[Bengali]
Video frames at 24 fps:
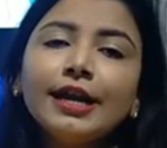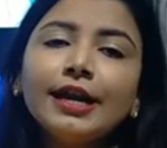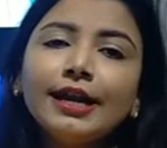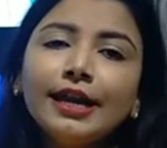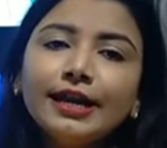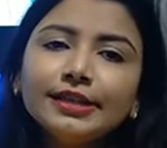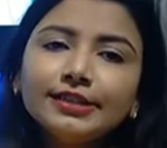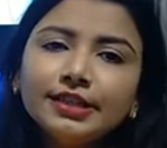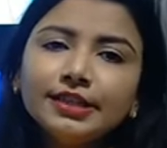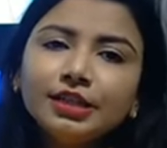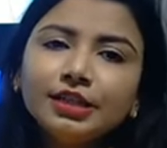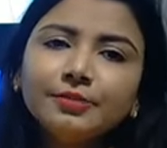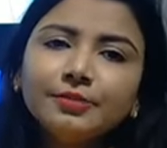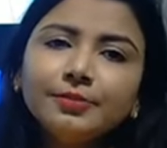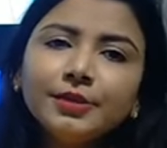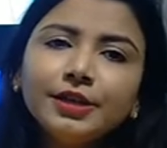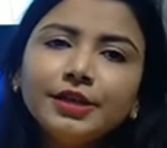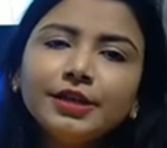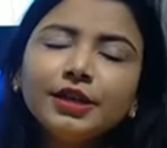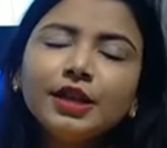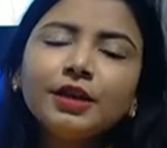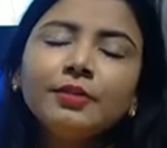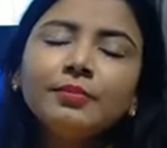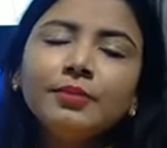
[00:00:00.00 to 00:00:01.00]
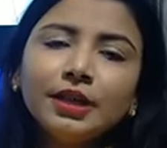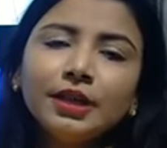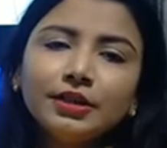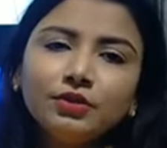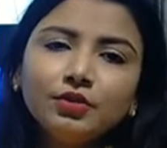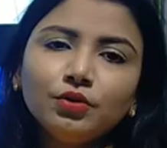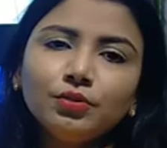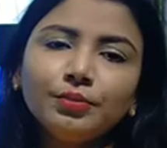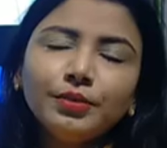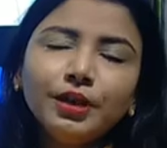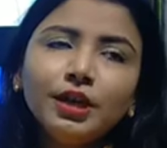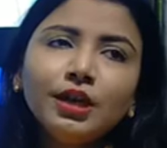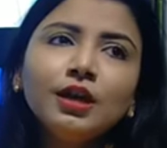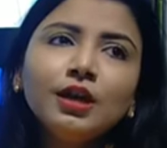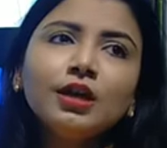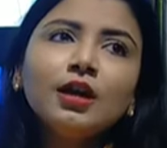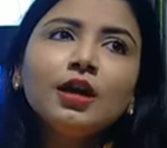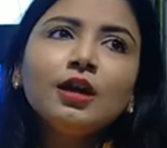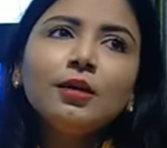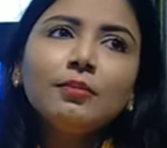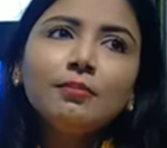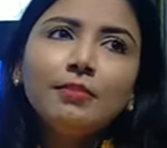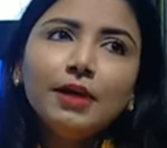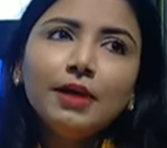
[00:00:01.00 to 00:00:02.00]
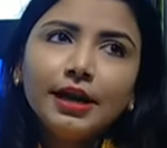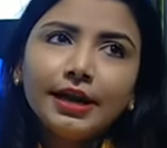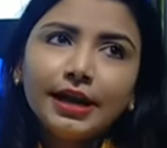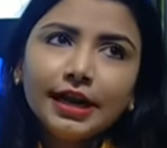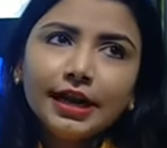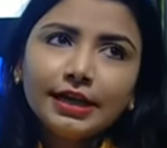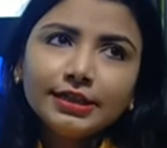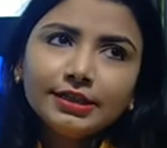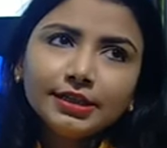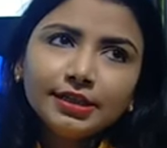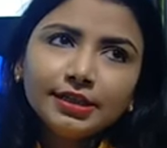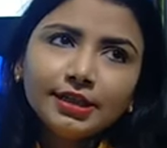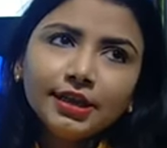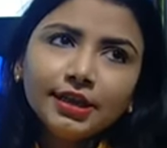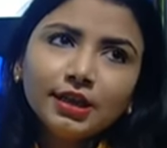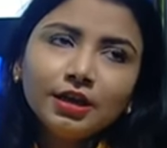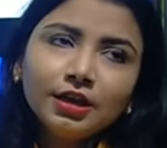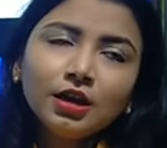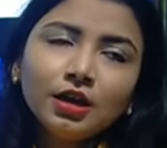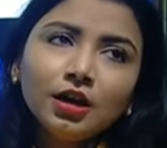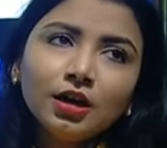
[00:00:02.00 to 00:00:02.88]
রাসায়নিক বিক্রিয়ার মাধ্যমে বা রাসায়নিক